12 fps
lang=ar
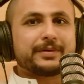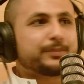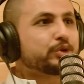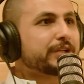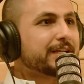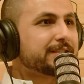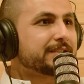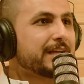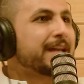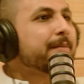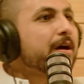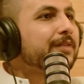عامل بودكاست
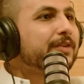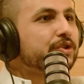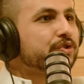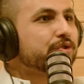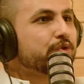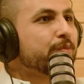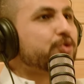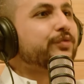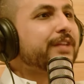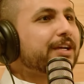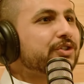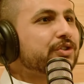انا ما اعرفكش وما
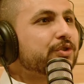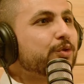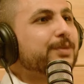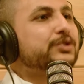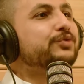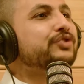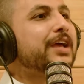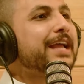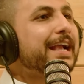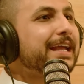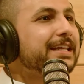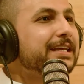شفتكش وما شفتش اي
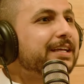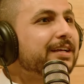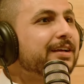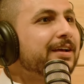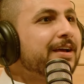حاجه ليك